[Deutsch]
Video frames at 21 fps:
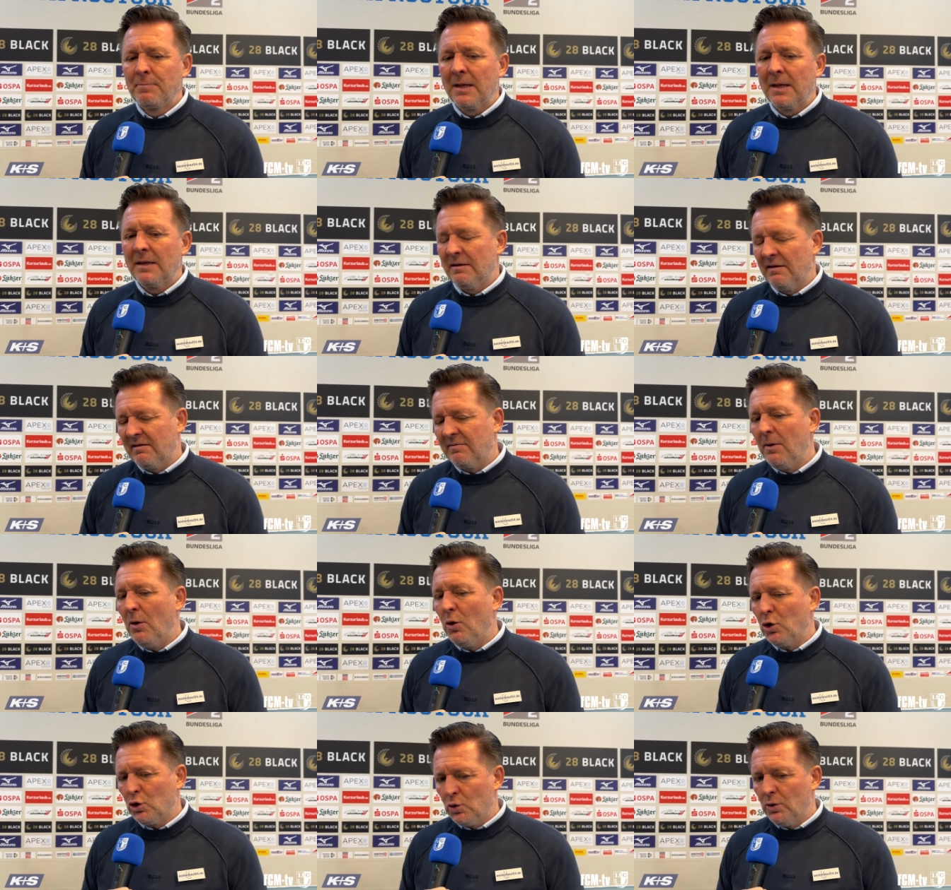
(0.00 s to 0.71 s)
Das
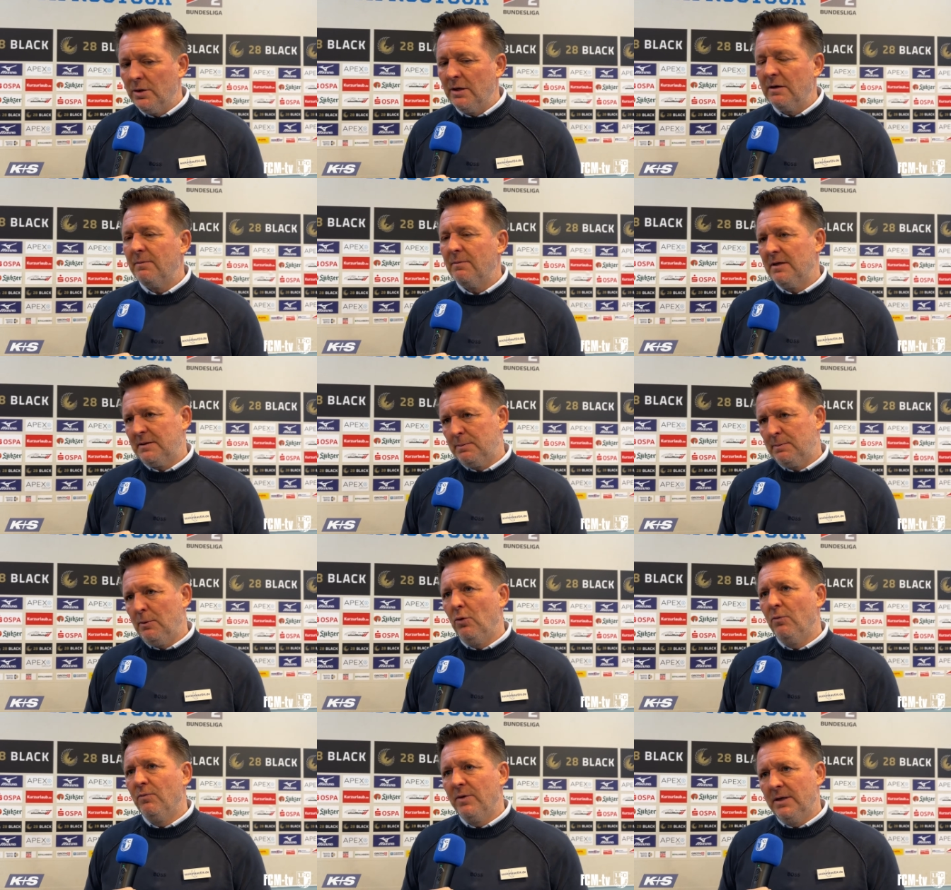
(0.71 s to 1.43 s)
war auch schon etwas,
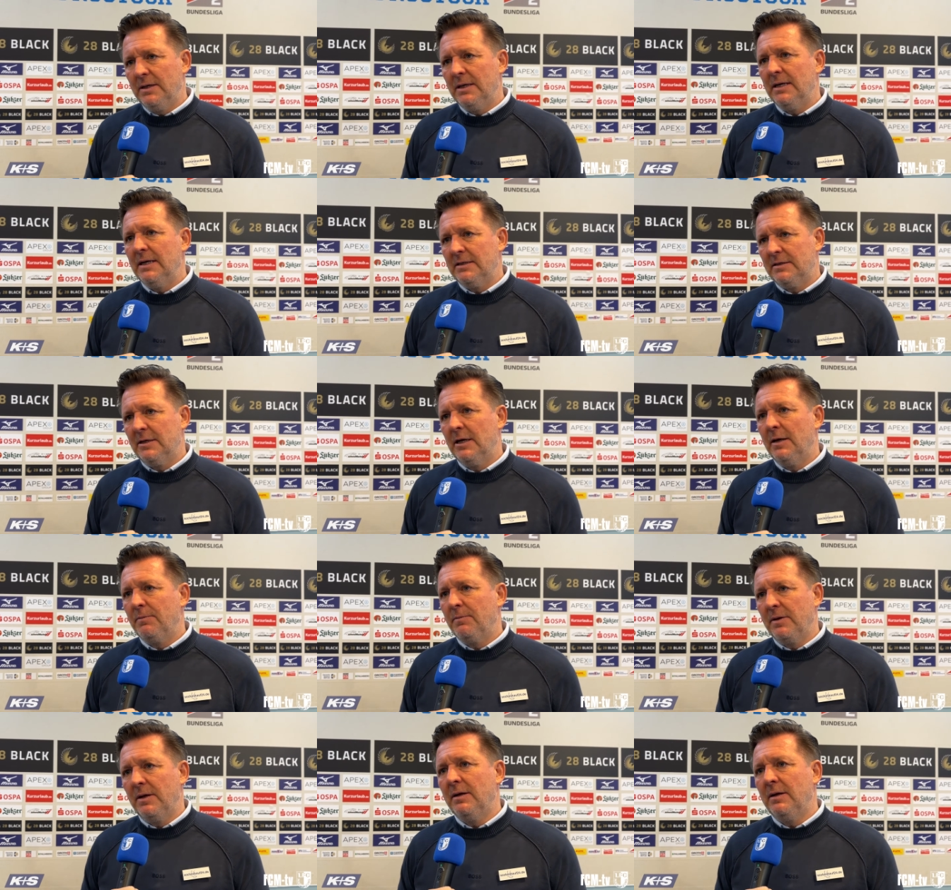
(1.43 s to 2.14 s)
warum wir in der ersten
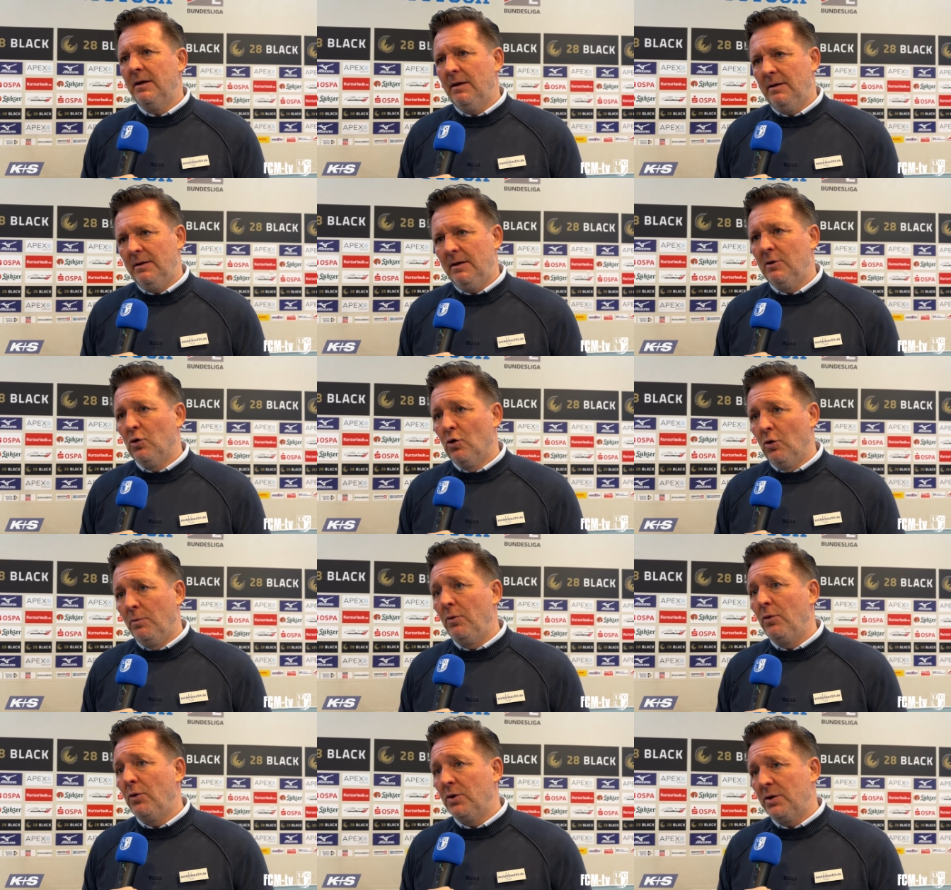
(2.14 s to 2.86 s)
Halbzeit die, die
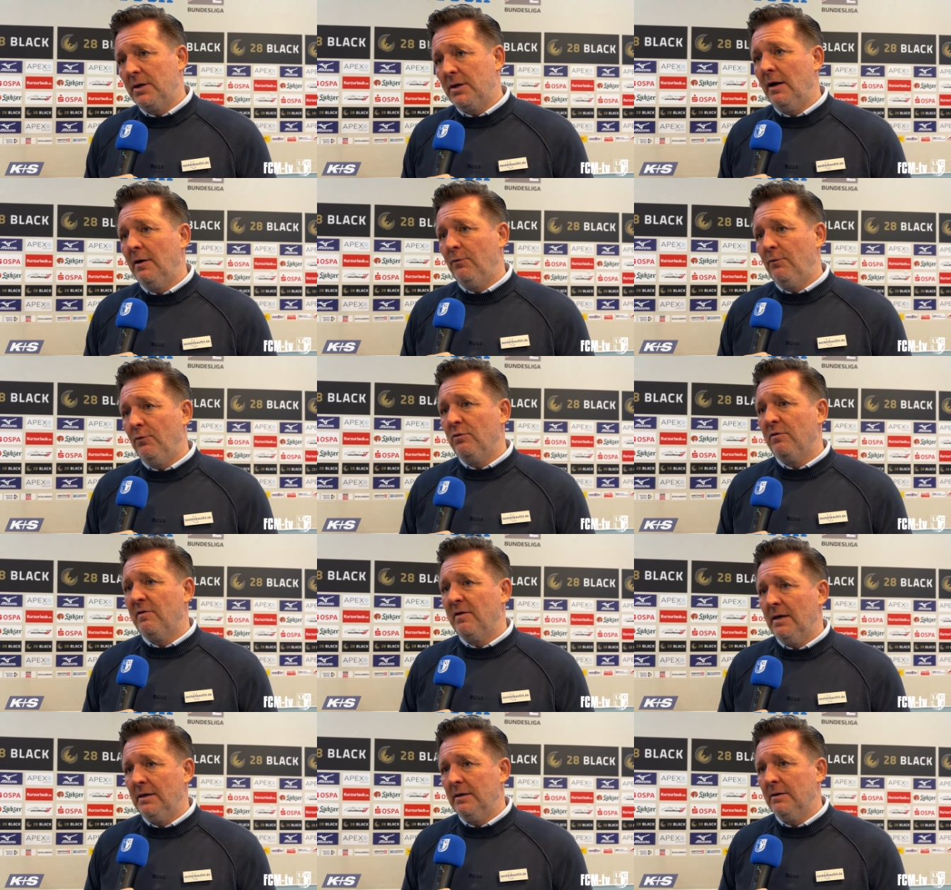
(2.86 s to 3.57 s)
Tormöglichkeiten für
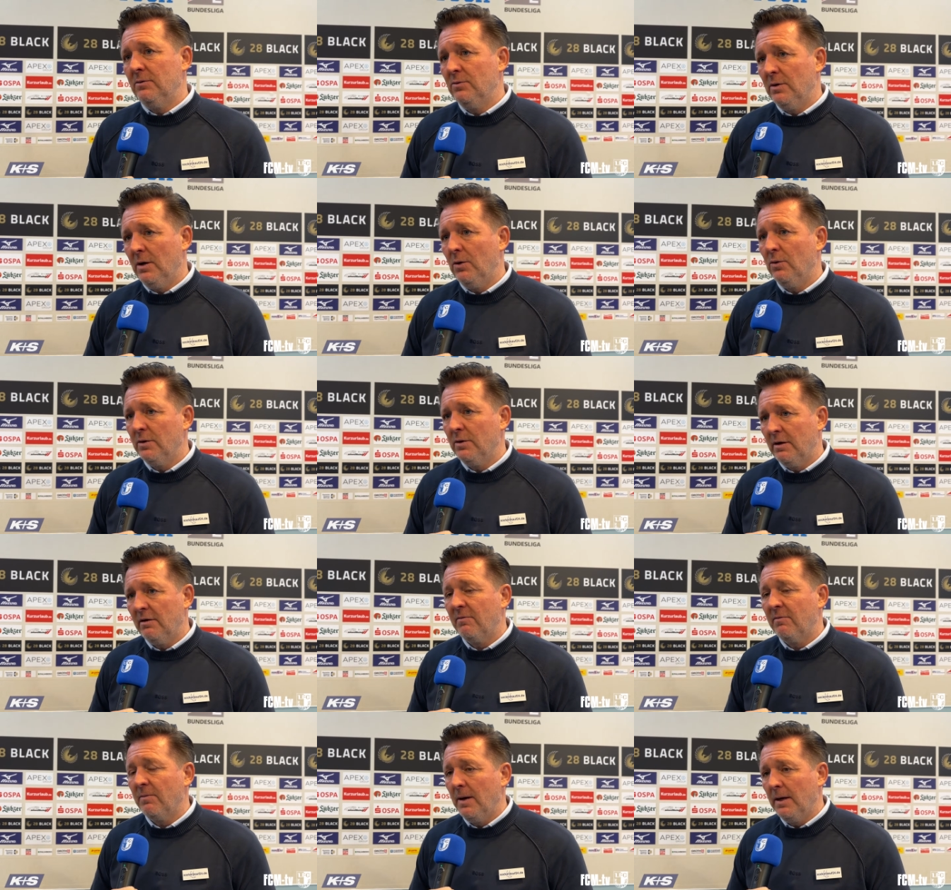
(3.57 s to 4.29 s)
uns hatten und auch in
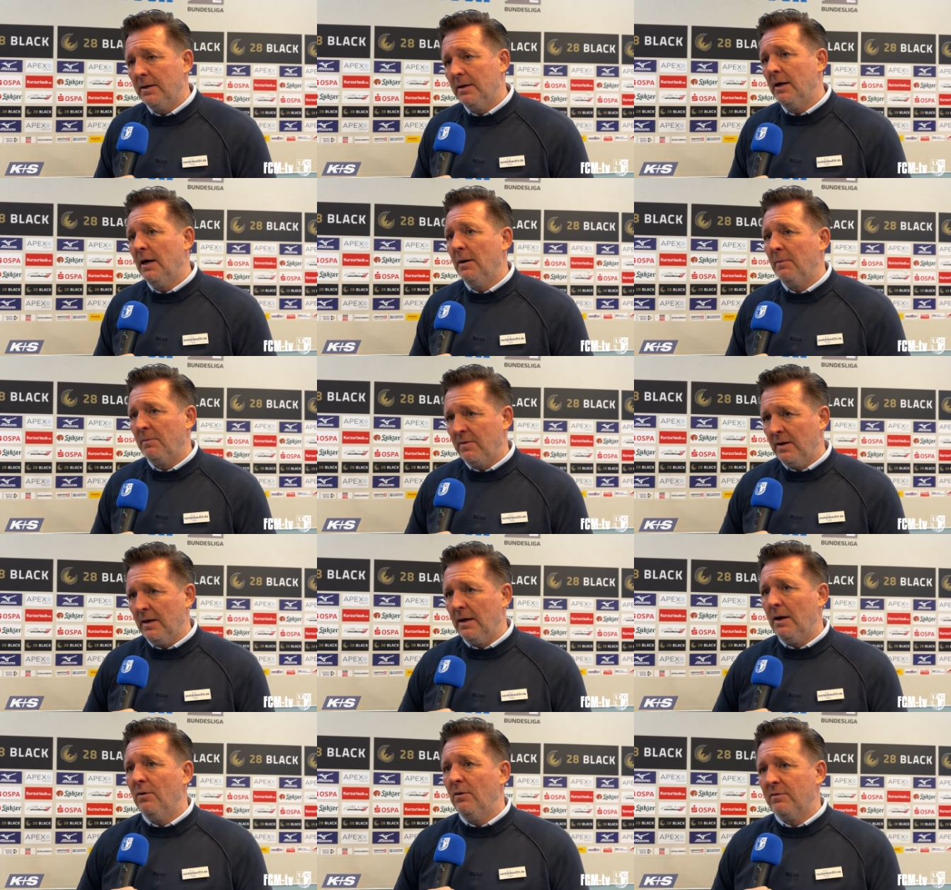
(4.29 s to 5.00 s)
der zweiten
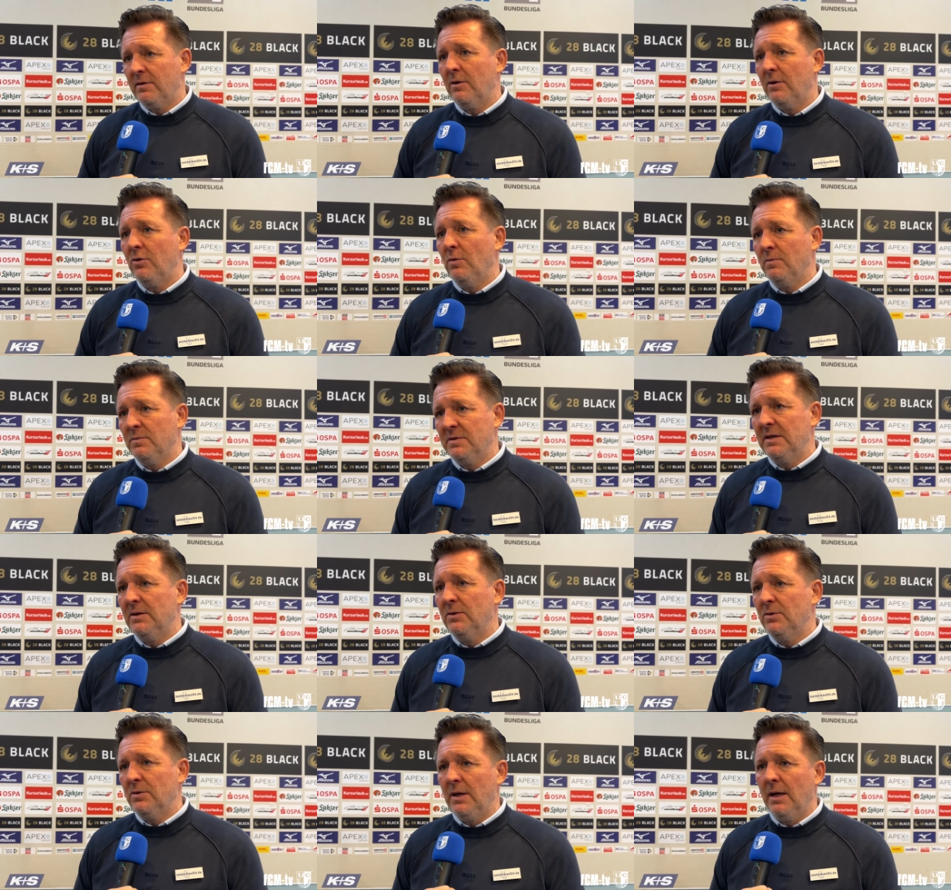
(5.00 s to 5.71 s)
Halbzeit raus gekommen
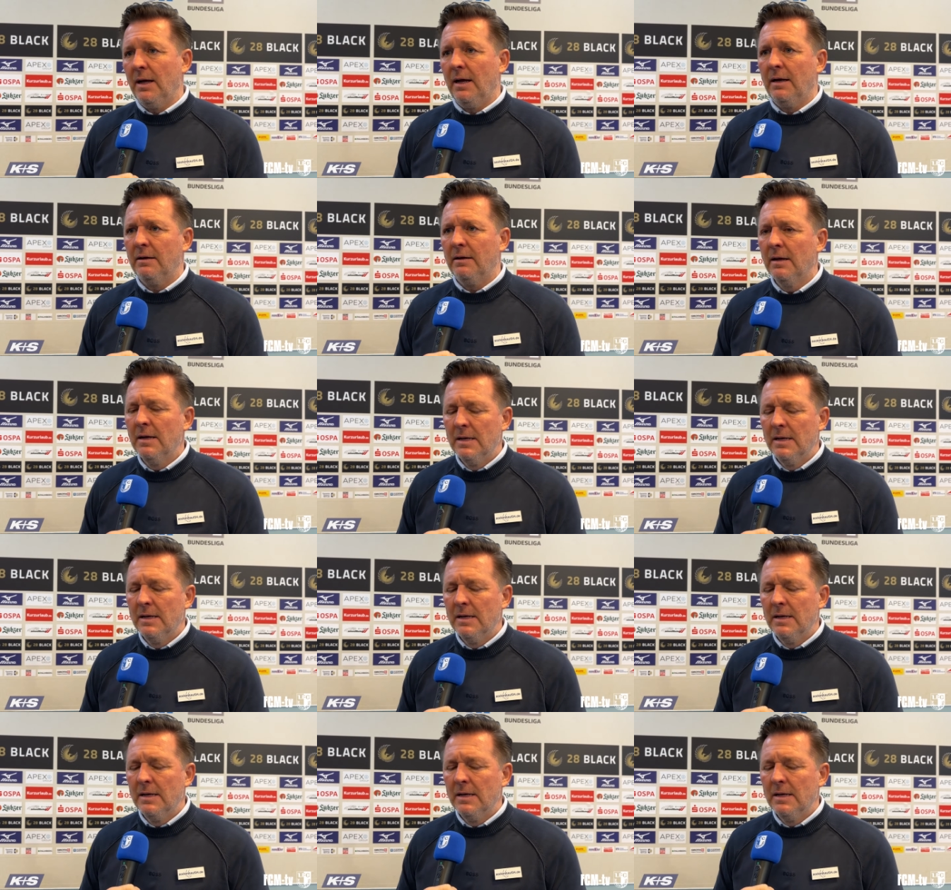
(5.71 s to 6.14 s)
sind und direkt